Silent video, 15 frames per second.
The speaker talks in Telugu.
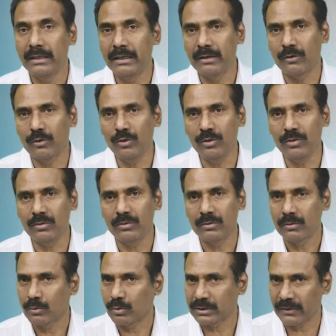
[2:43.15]
ఈ రెండు
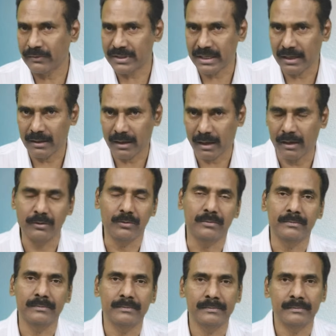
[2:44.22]
కొత్త విషయాలు కాదు
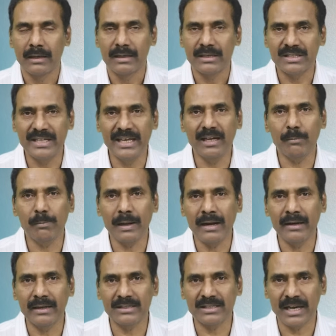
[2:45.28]
స్టీల్
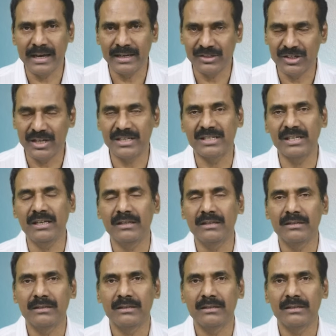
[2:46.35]
ప్లాంట్కి సాయం చేసి